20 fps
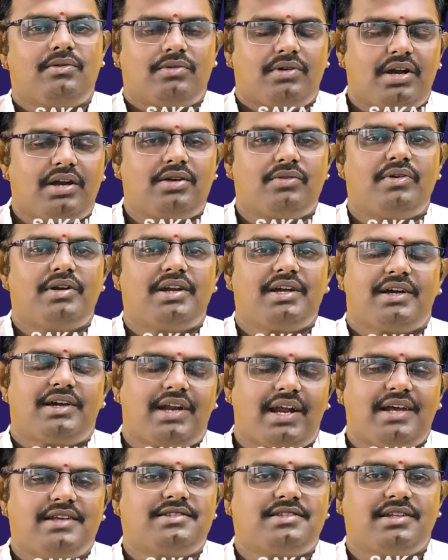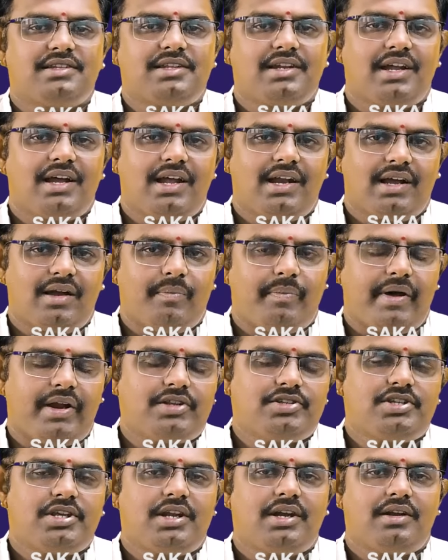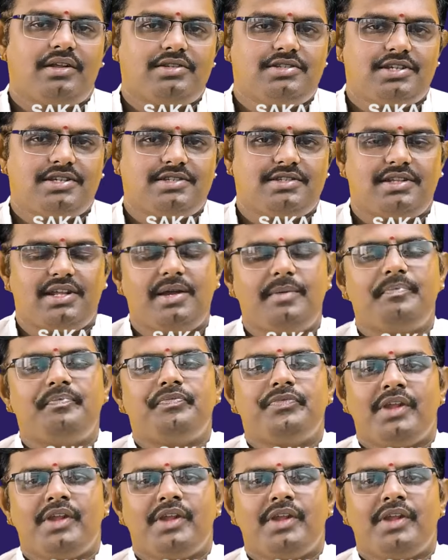ఉన్నటువంటి గ్రహస్థితిని కనుక పరిశీలనం చేస్తే